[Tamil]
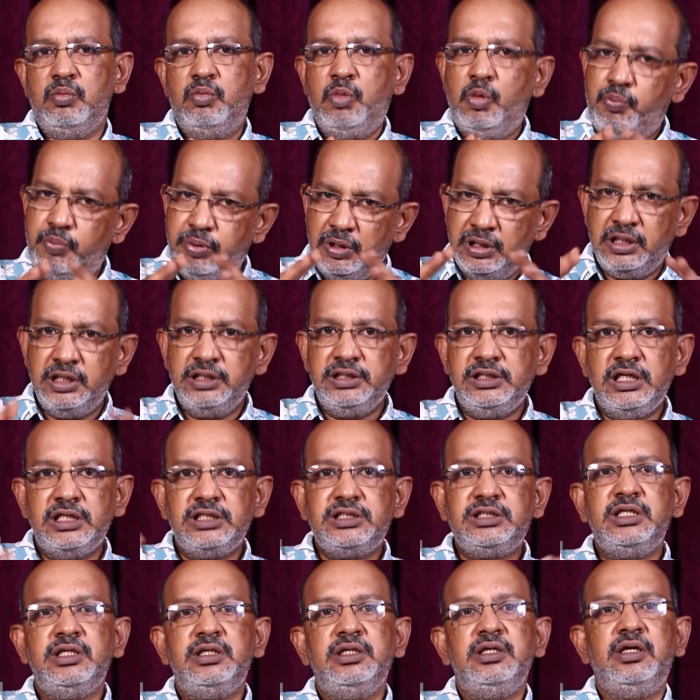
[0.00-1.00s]
முப்பத்தஞ்சு
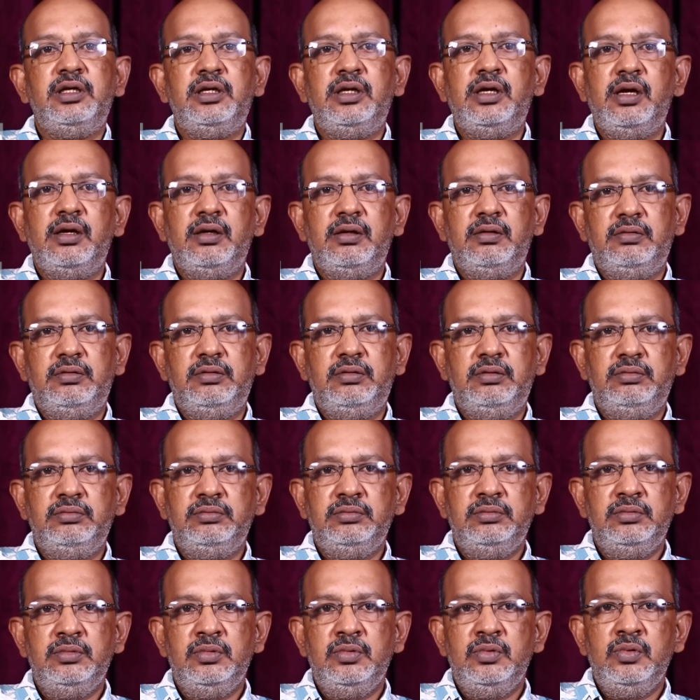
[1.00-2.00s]
அசிஸ்டண்ட்டுங்க இருக்காங்க வந்து
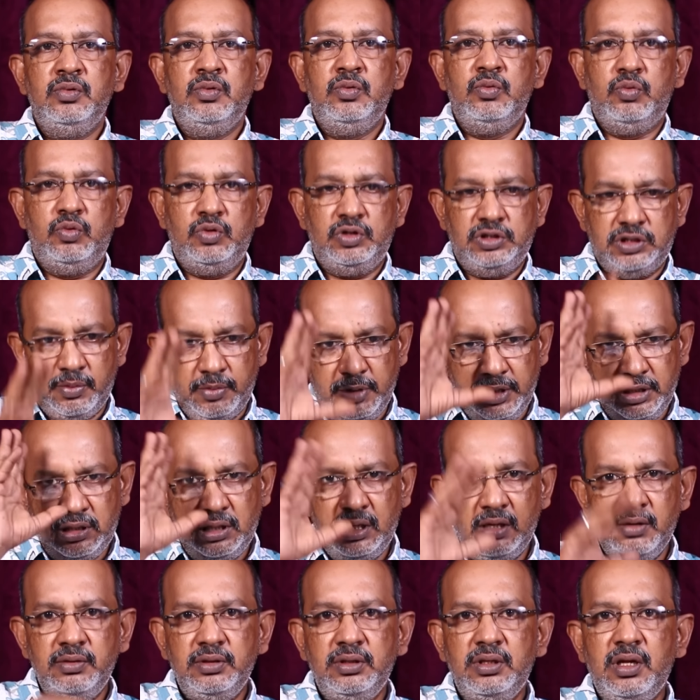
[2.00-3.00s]
ஒரு
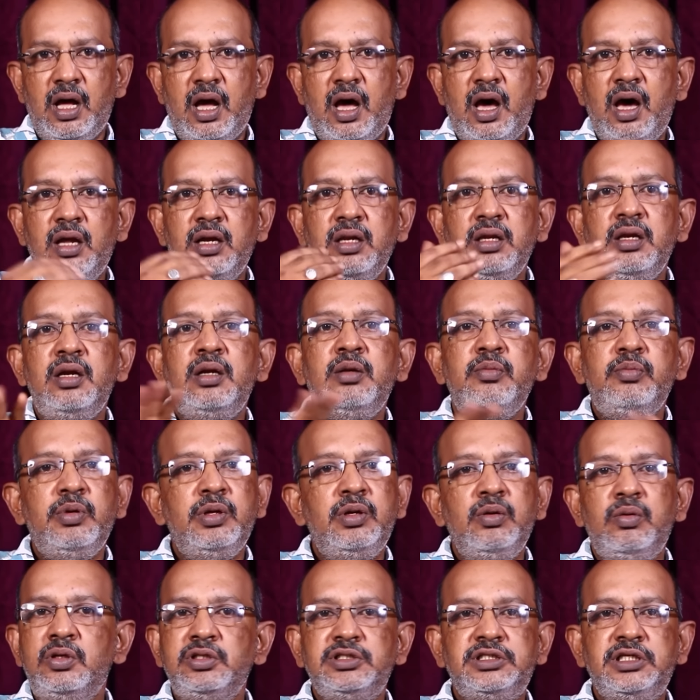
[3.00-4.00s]
சமயத்தில் வந்து ஆறு ஏழு
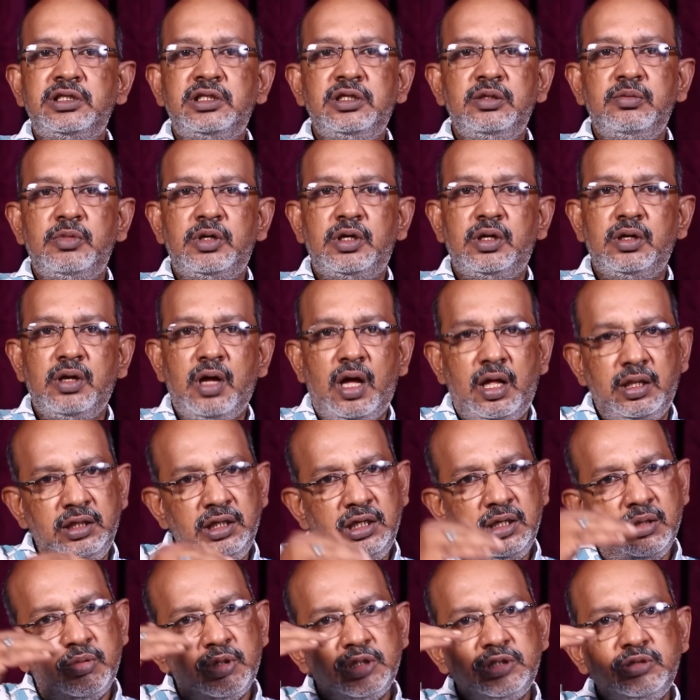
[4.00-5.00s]
பேர் கூட சேர்த்துக்க மாட்டாங்க
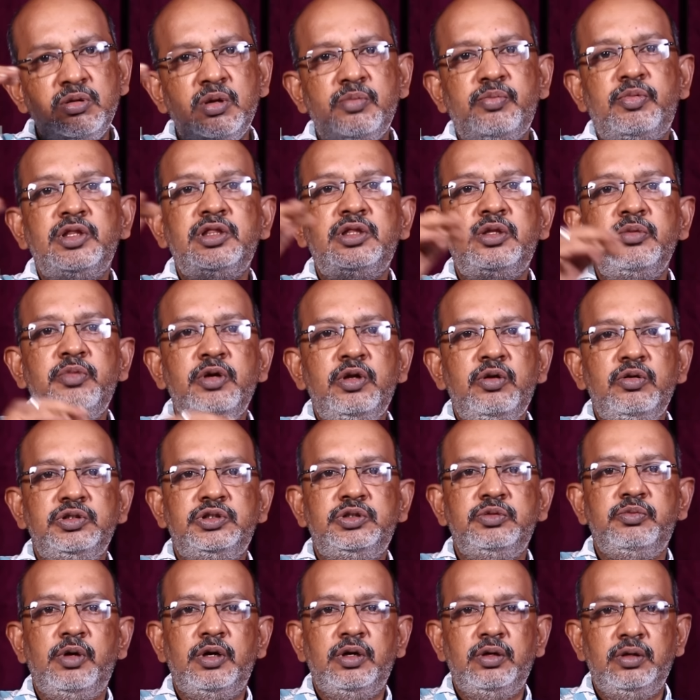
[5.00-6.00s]
அதிகபட்சமாக பத்து பேர்
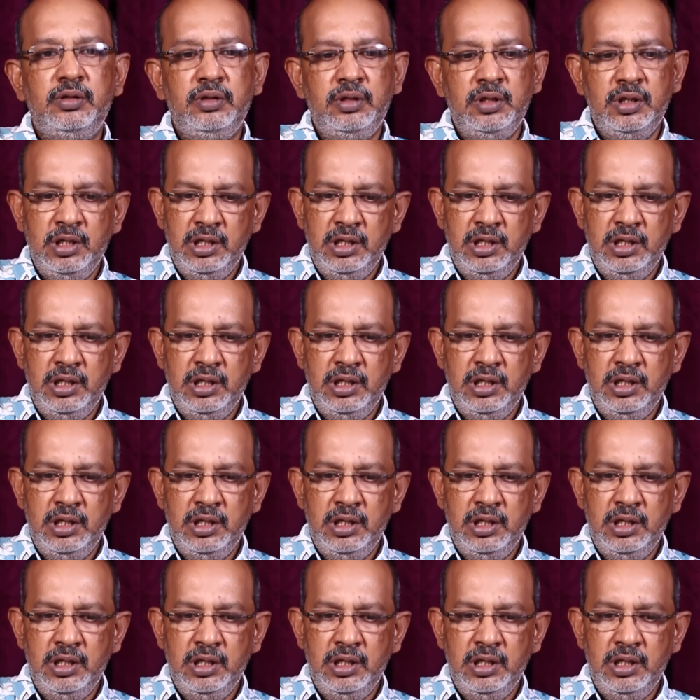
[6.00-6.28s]
வச்சுப்பாங்க